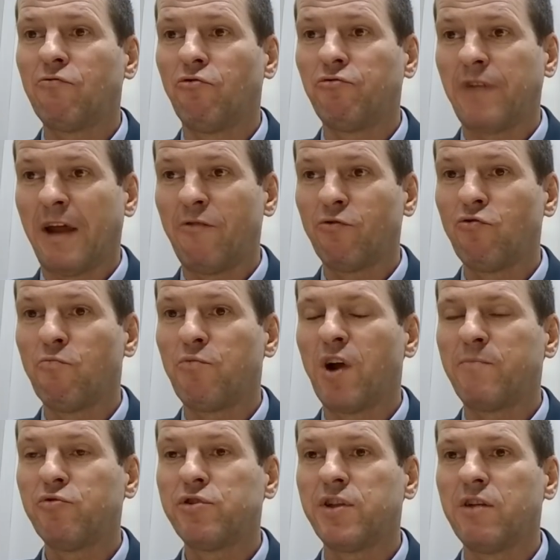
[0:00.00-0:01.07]
contrário ao que o
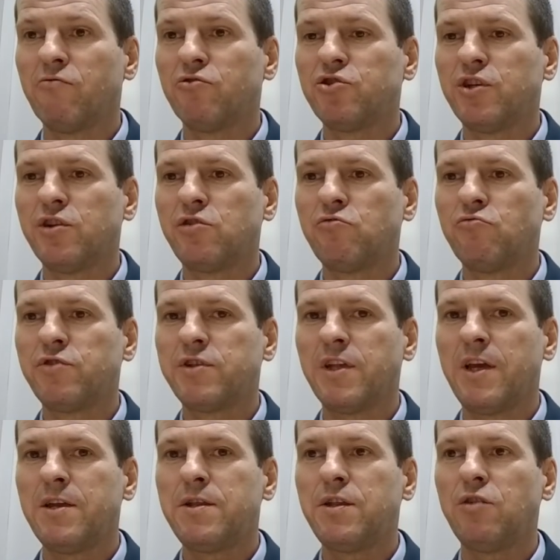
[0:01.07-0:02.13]
próprio Senhor Jesus
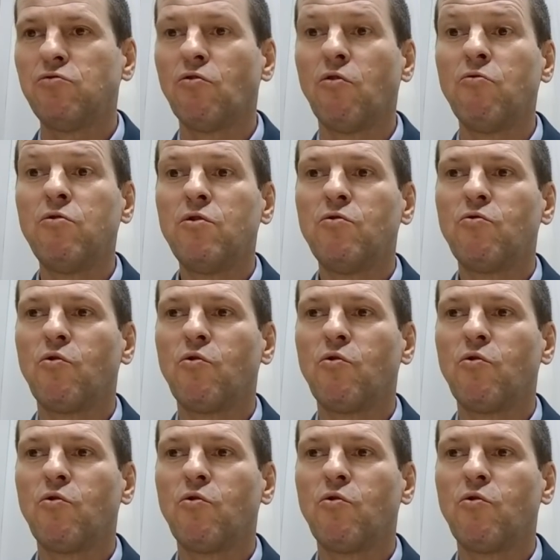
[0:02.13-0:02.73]
ensinou,